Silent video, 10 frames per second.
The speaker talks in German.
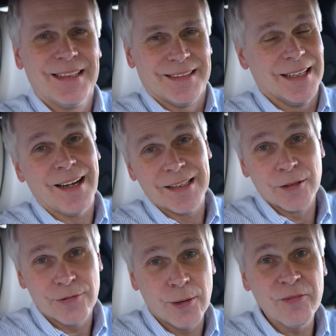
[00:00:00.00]
Ja,
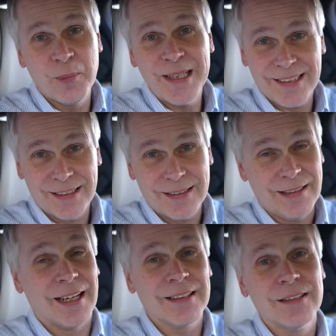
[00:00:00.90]
eine fünf Meter
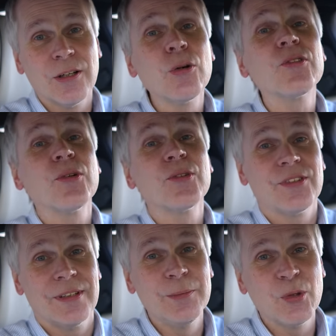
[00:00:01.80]
lange
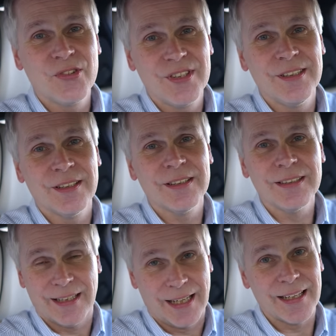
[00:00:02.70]

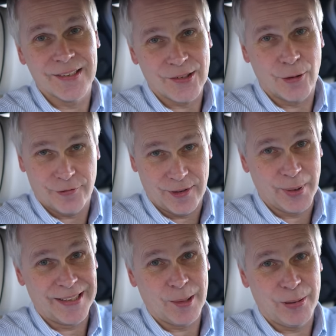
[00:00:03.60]
Luxuslimousine, allerdings auf
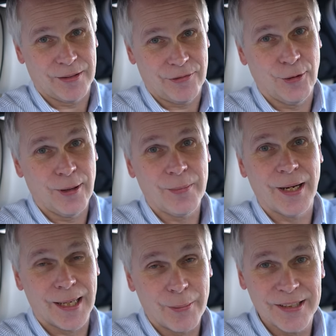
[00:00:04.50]
Verbrennerplattform,
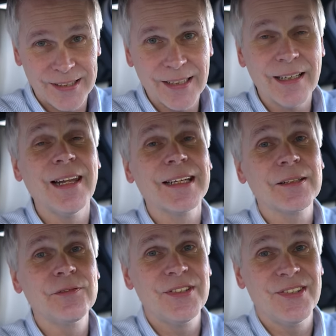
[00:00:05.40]
aber hier
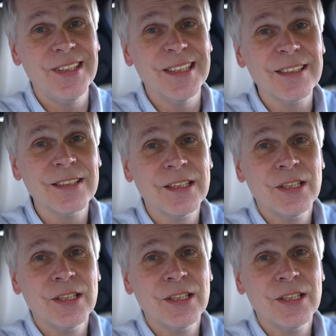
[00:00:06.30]
elektrifiziert.